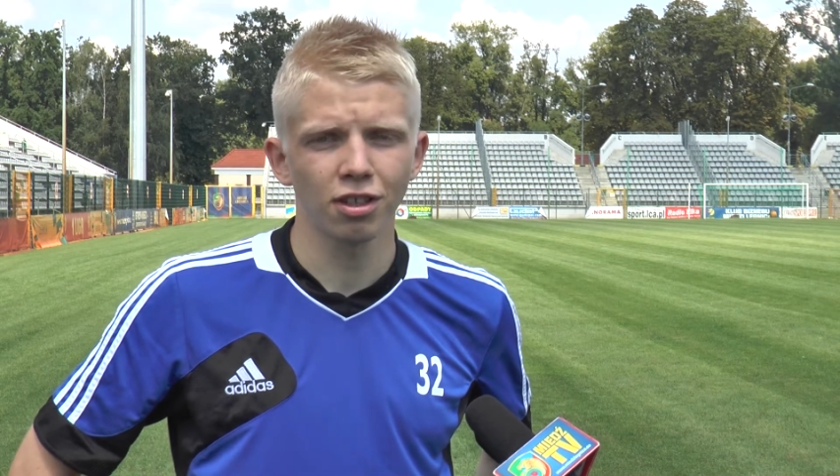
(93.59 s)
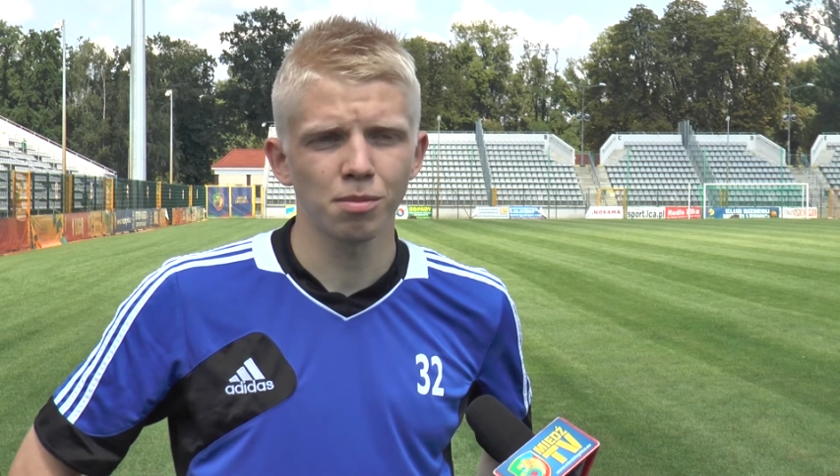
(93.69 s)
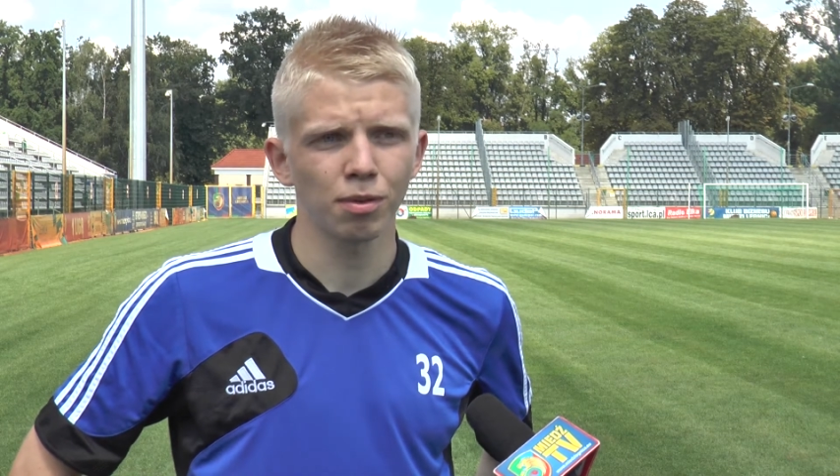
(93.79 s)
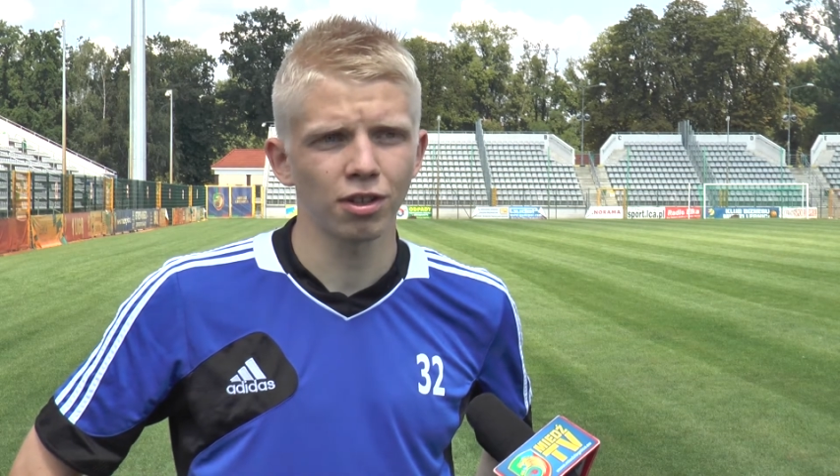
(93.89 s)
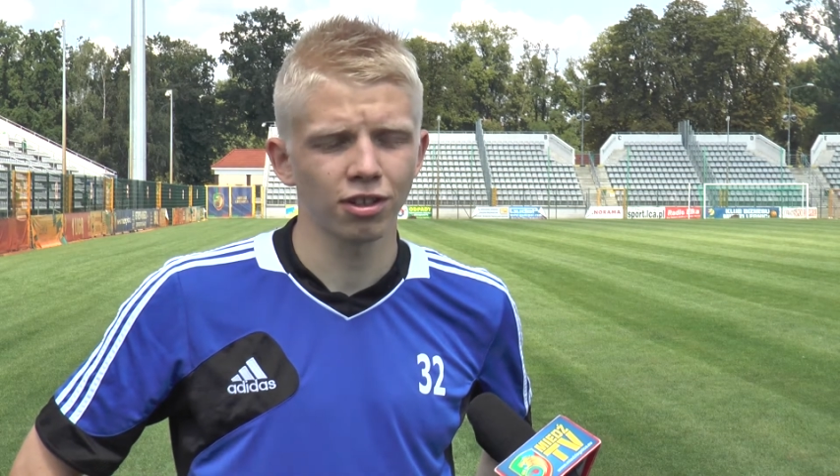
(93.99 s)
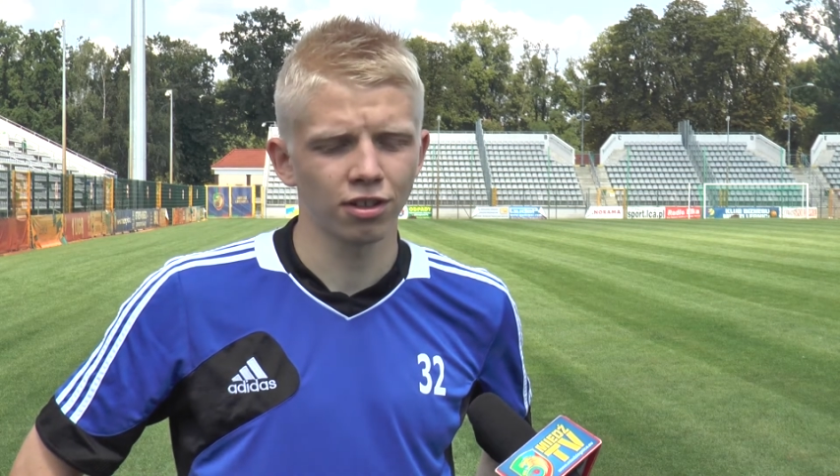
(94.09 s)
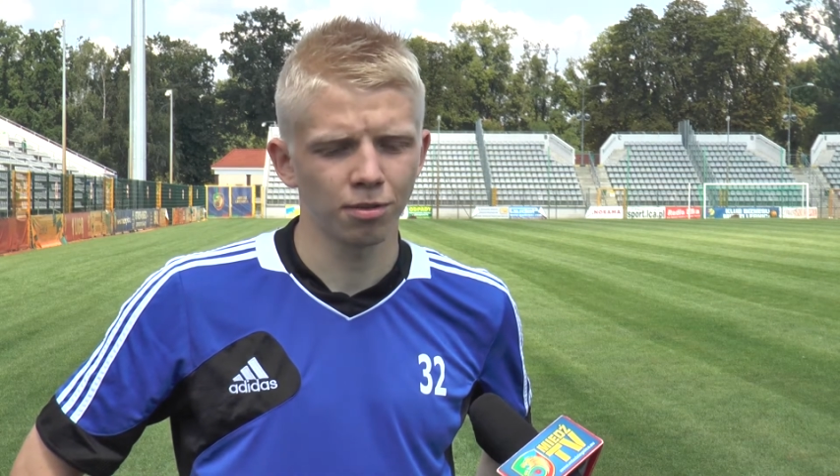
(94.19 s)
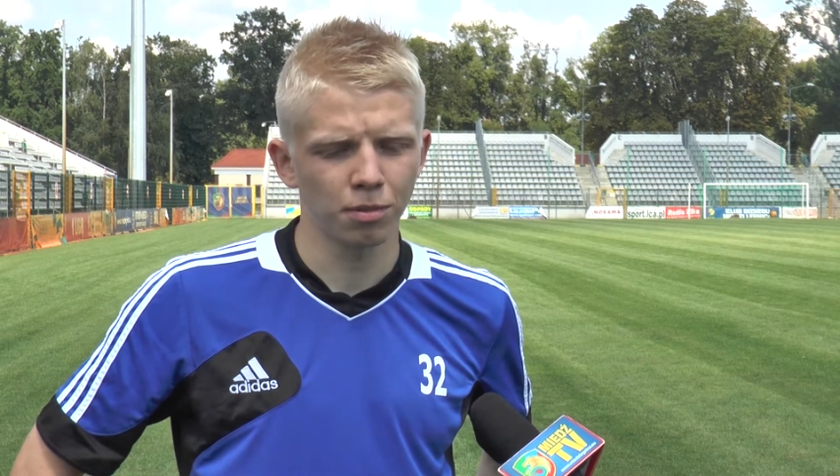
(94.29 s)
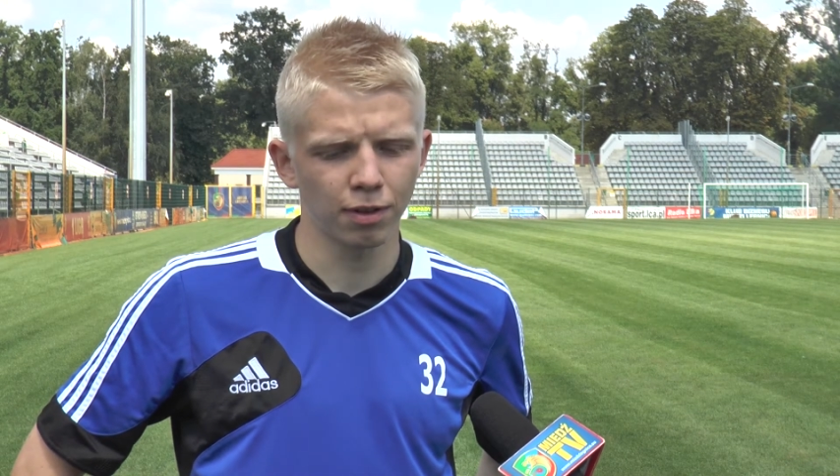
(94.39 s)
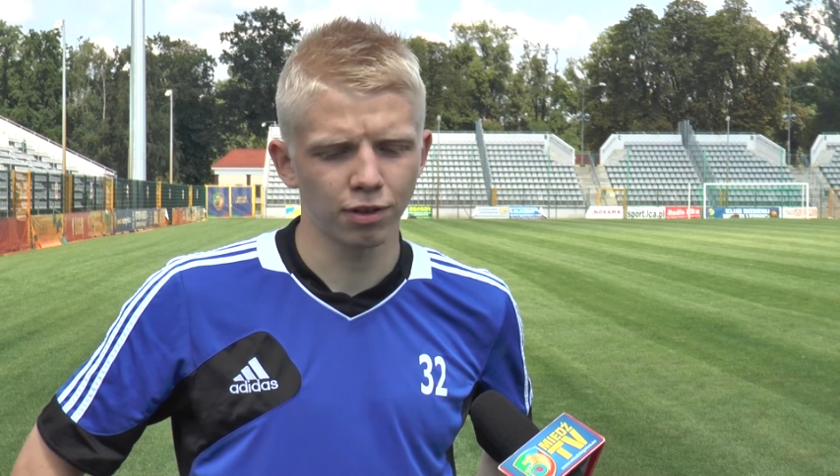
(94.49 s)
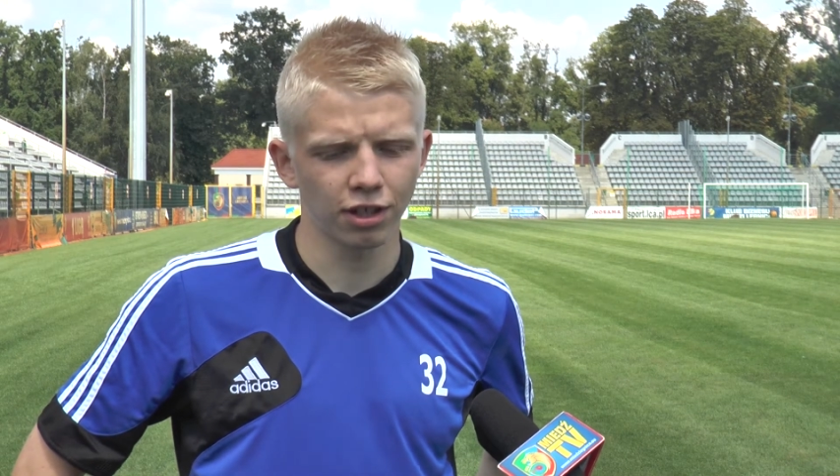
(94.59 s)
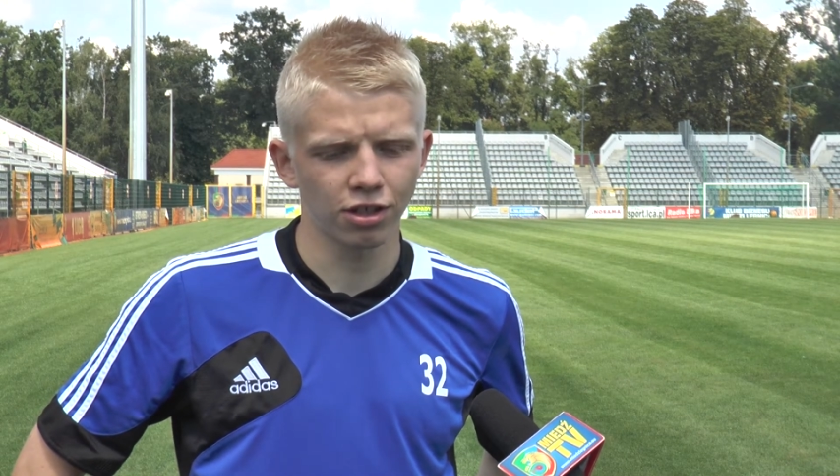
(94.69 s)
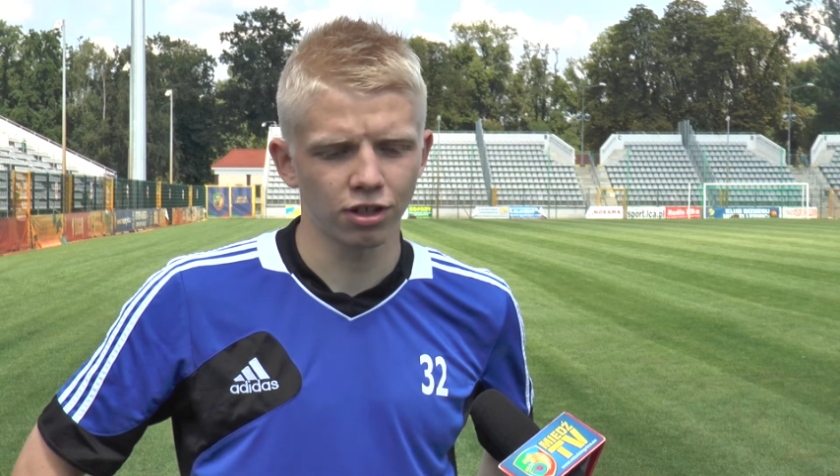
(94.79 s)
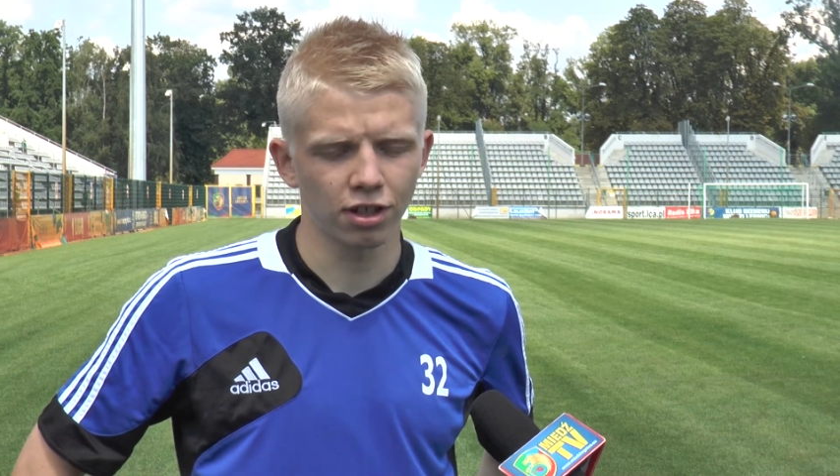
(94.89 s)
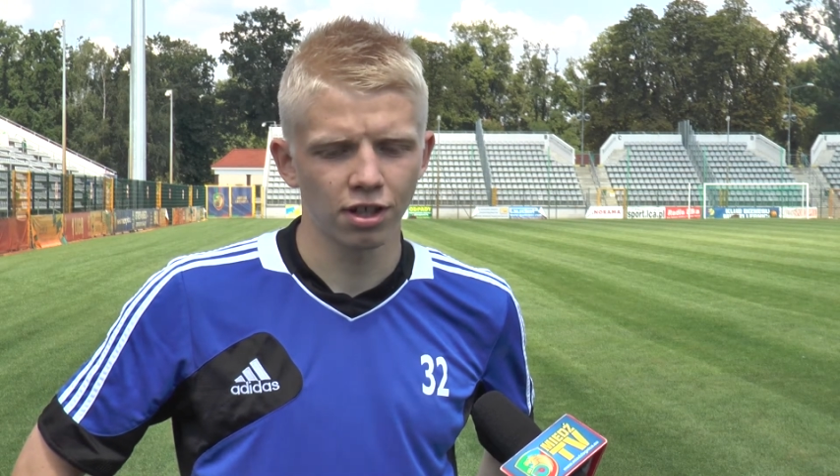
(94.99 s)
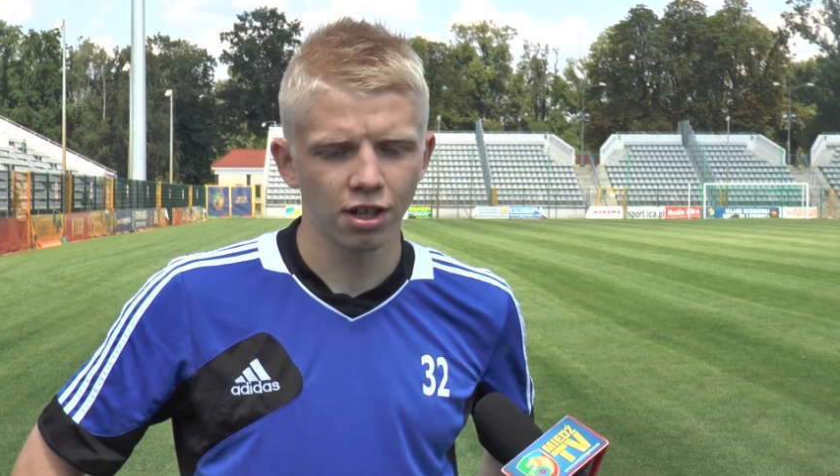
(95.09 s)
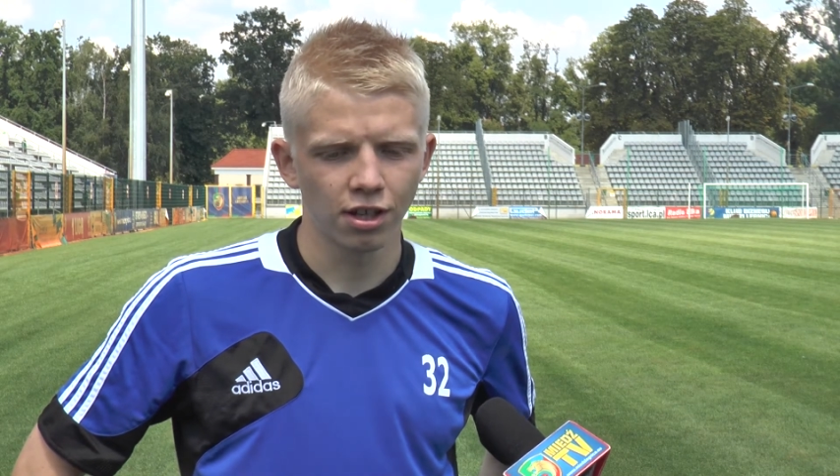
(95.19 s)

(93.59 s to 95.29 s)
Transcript: i mam, nadzieję, mam nadzieję, że,